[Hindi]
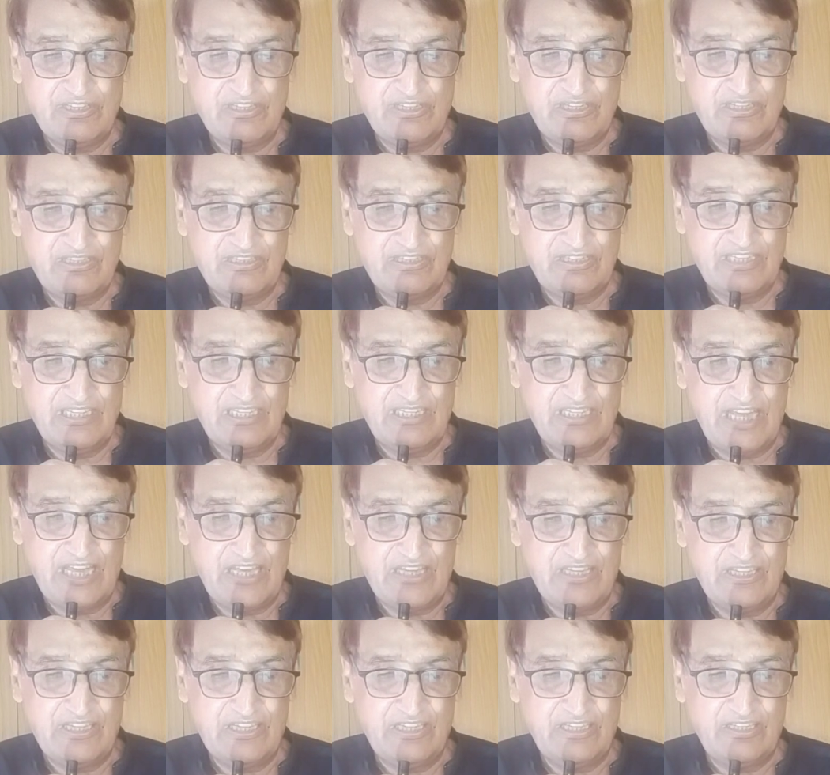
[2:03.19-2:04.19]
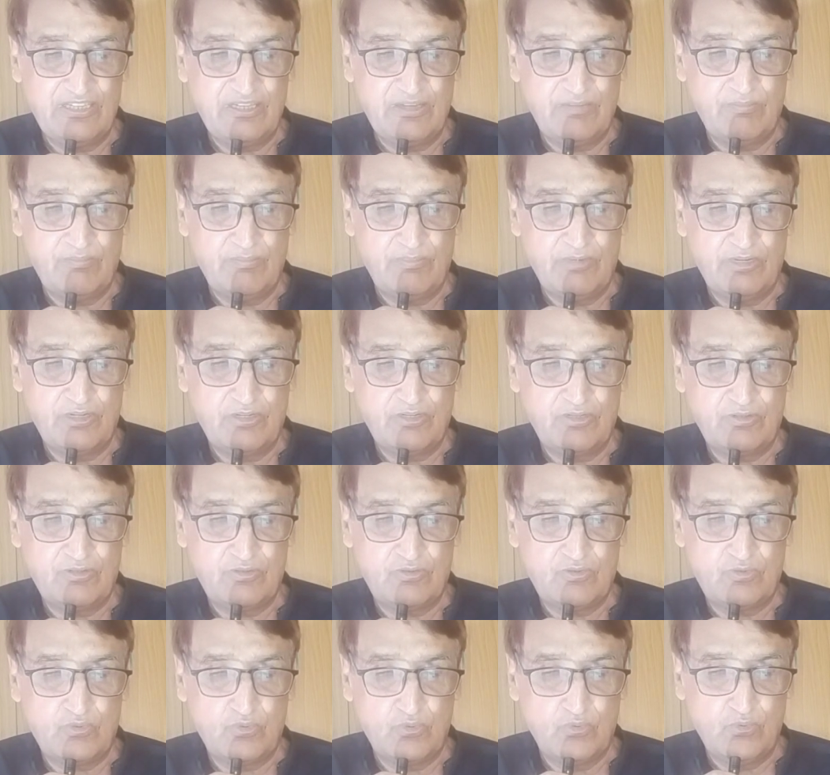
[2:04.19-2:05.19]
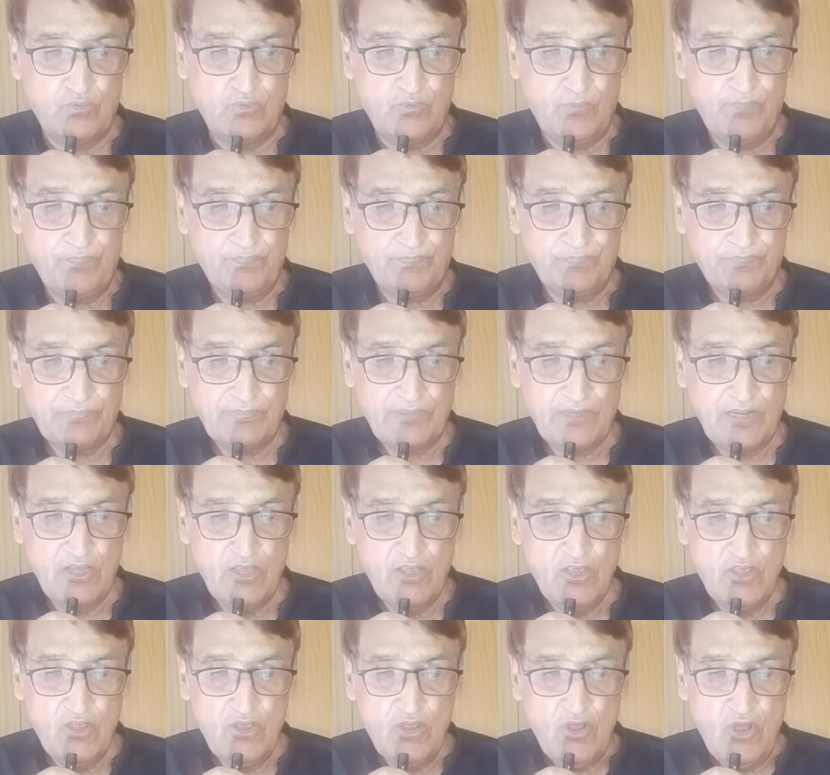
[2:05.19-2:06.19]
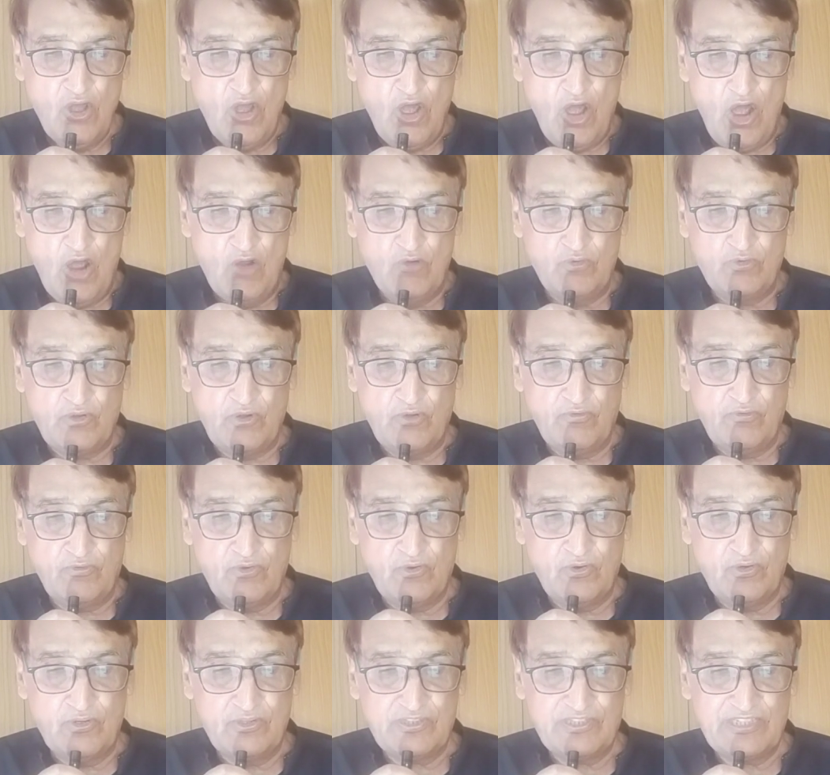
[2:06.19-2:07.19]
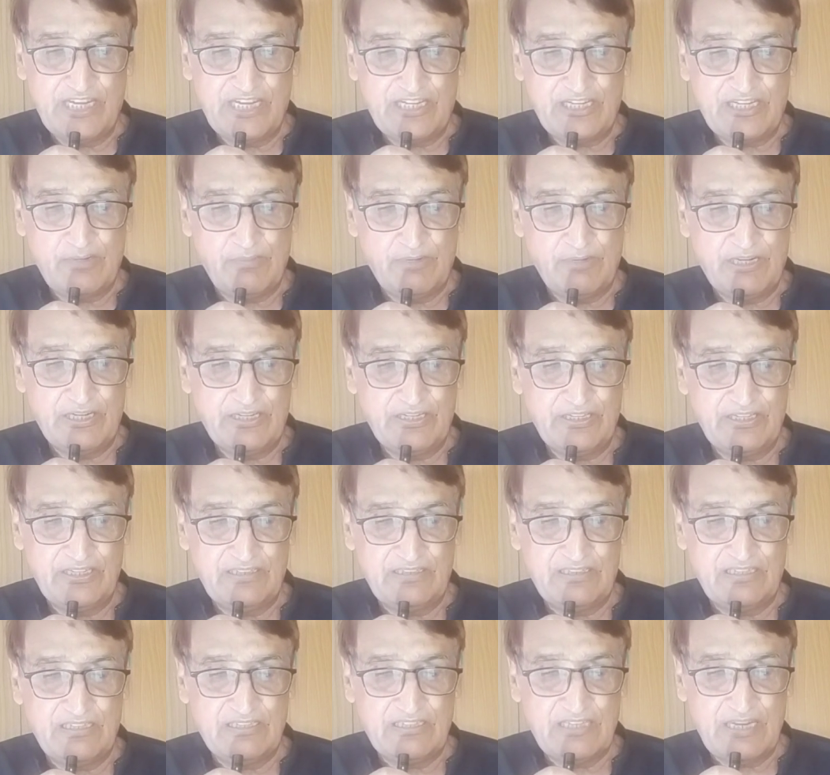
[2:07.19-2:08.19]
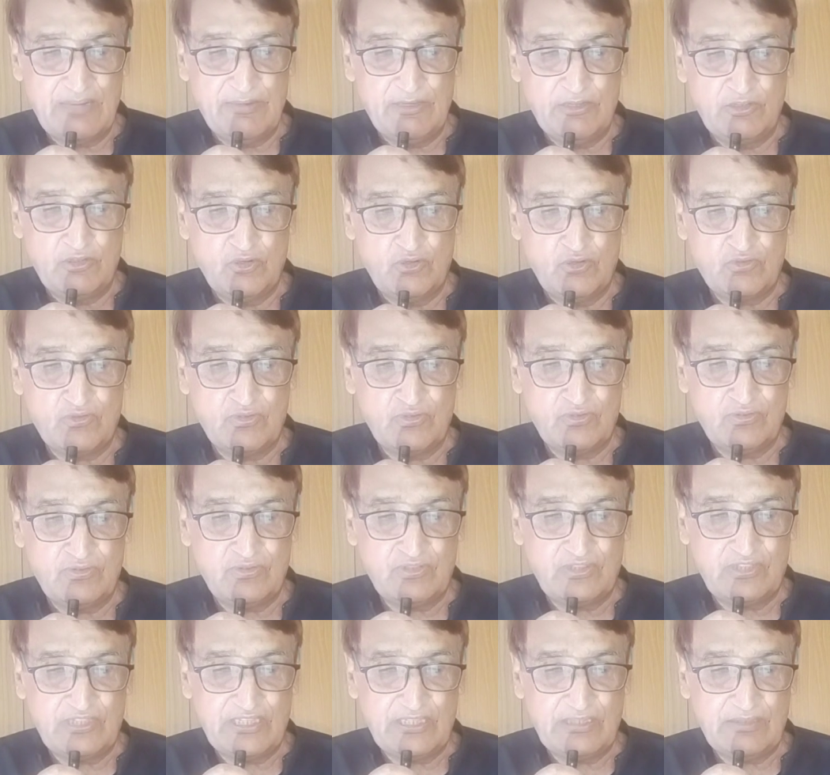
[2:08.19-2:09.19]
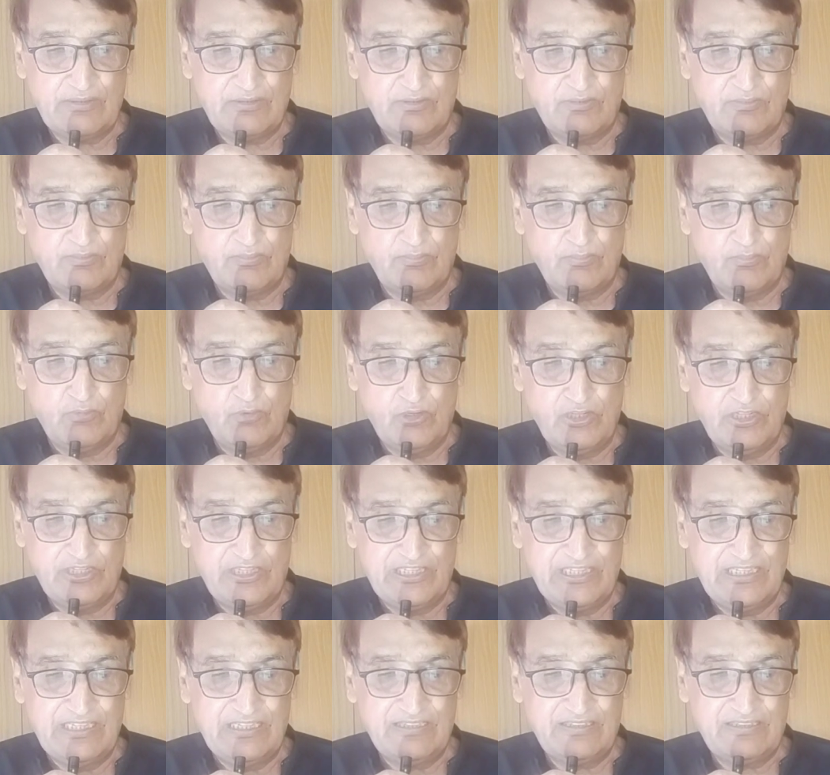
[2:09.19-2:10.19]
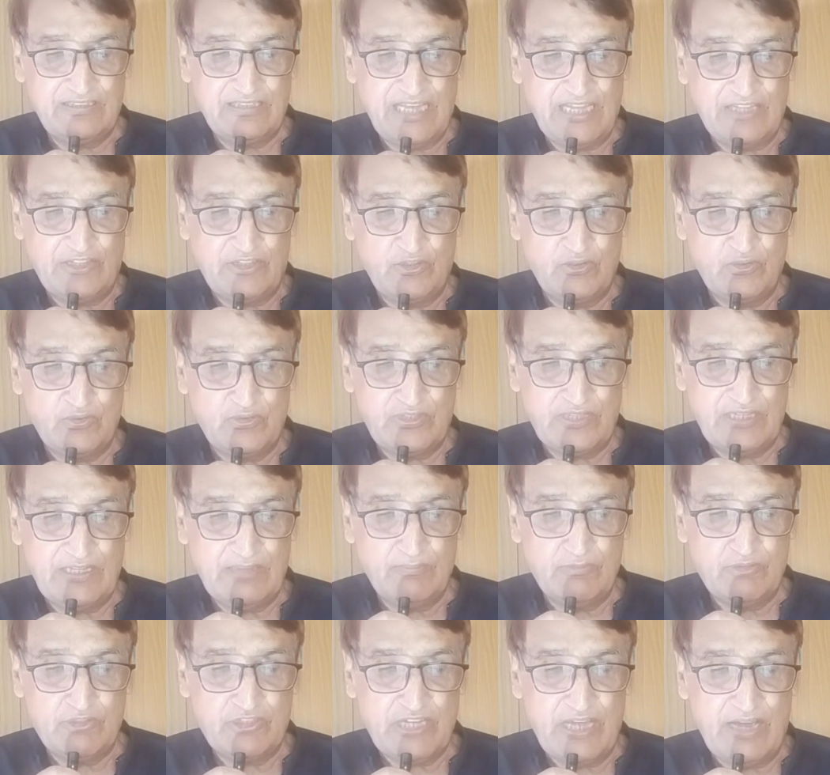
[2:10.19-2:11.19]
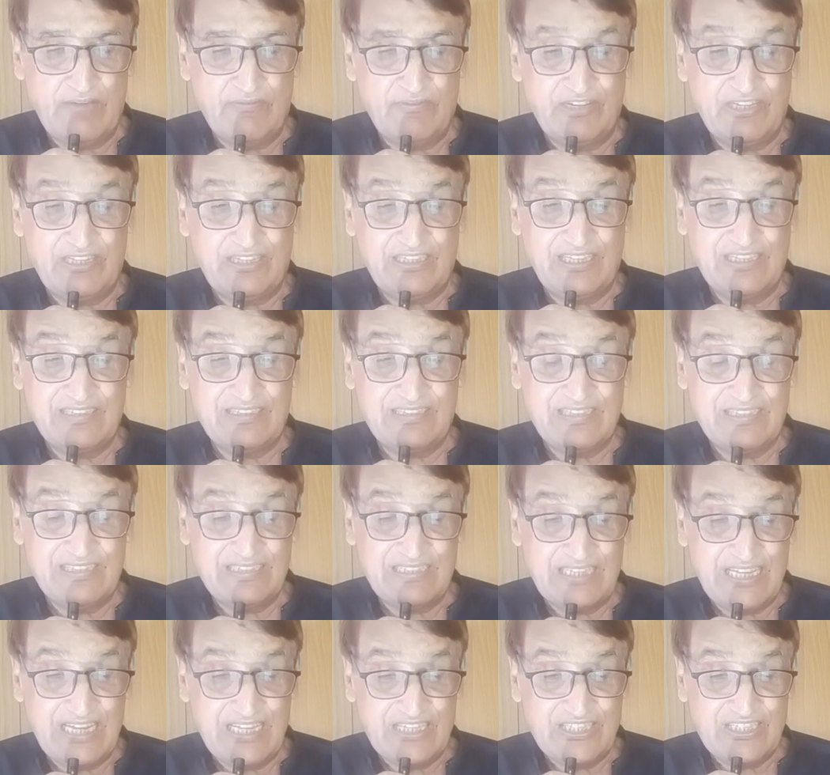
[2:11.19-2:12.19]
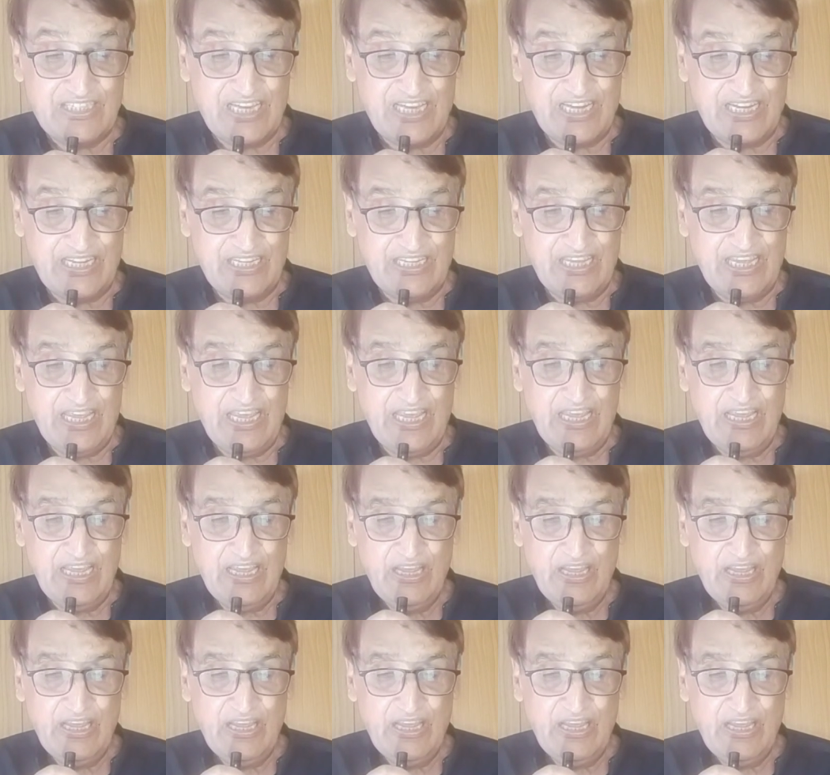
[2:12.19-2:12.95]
इंक्रीज की अदायगी नंबर टू आउट ऑफ कोर्ट सेटलमेंट इस सिलसिले में दोस्तों से मुल्क गिर साथियों से मुशावरत का सिलसिला जारी है